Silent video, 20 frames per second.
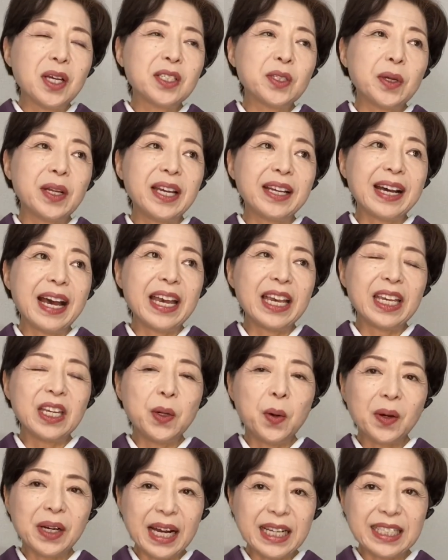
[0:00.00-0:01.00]
それが
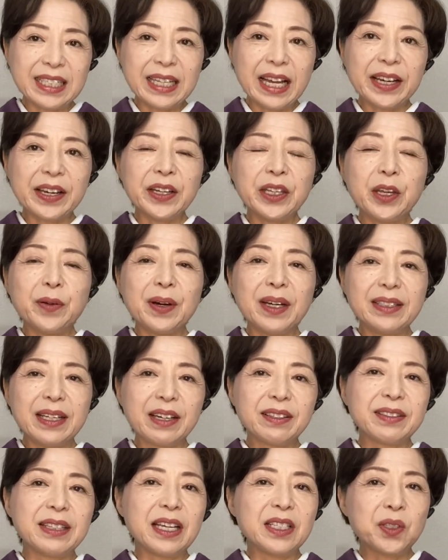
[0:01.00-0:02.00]
色数だけではな
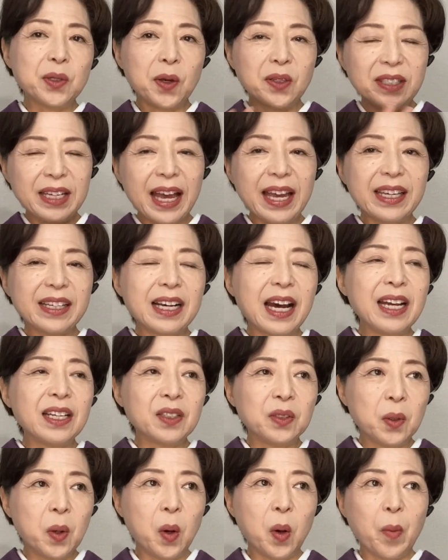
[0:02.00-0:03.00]
くて素材
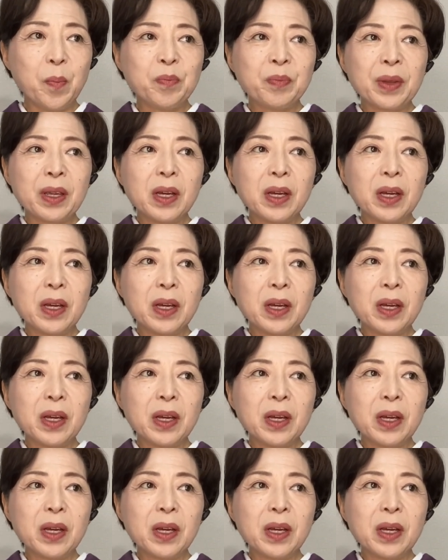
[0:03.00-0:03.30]
感の